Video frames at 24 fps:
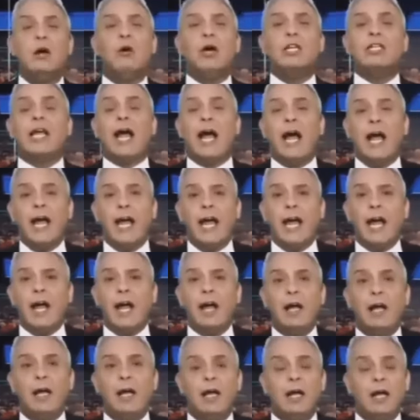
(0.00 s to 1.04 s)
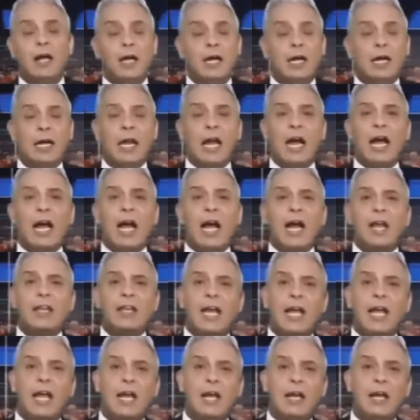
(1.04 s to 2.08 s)
وتحية
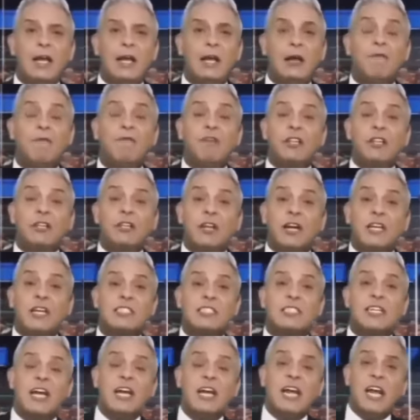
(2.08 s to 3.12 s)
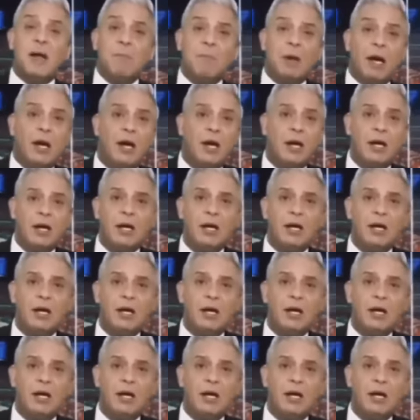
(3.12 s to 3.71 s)
لهذه الفطرة السليمة